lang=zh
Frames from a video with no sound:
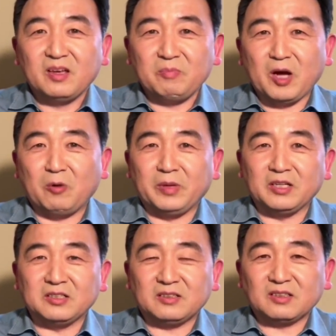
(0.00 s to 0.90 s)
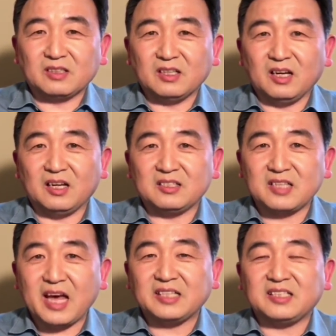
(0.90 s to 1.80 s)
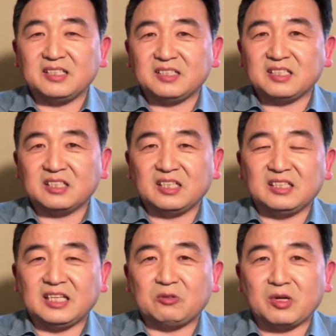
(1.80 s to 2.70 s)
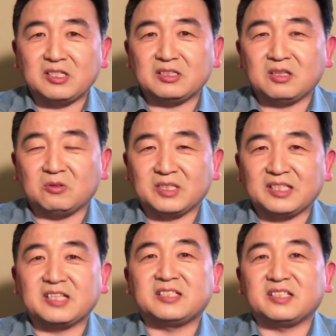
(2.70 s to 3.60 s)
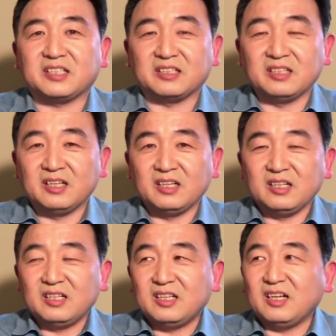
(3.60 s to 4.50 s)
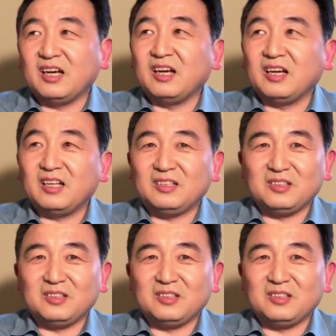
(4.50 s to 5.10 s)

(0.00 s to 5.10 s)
表明呃蔡奇清理低端人口这件事情，呃。